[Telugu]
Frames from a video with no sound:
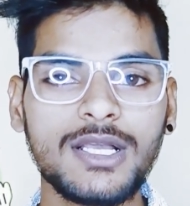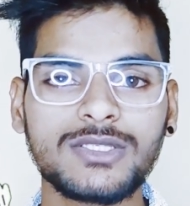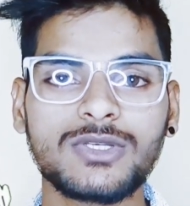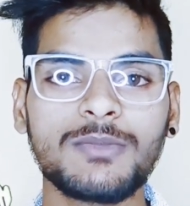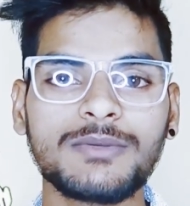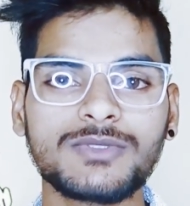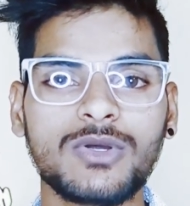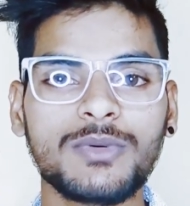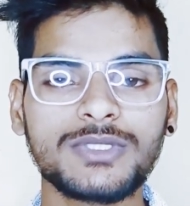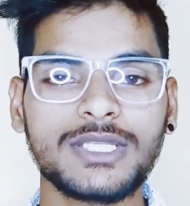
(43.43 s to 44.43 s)
సో మనం స్లో
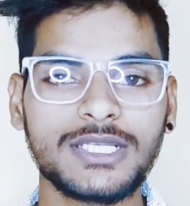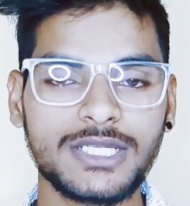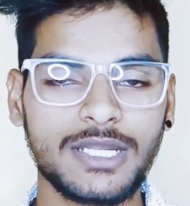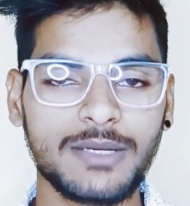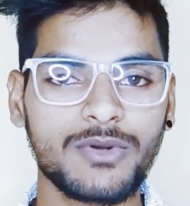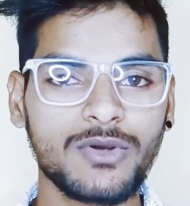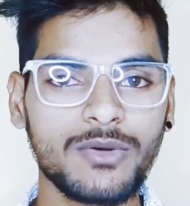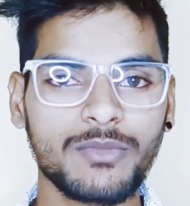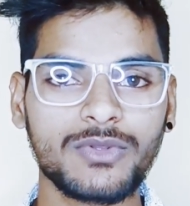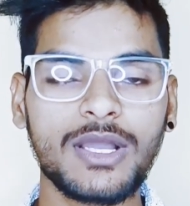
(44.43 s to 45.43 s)
మోషన్ తీసేటప్పుడు
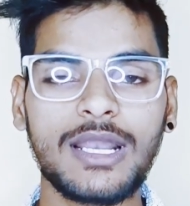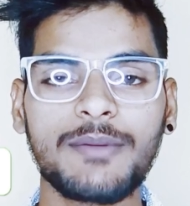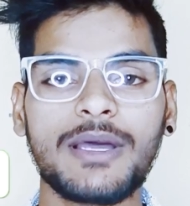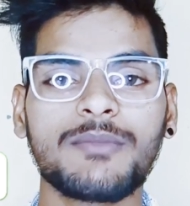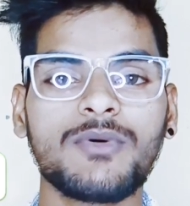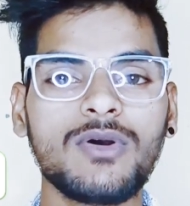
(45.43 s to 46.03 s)
ముందుగా మనము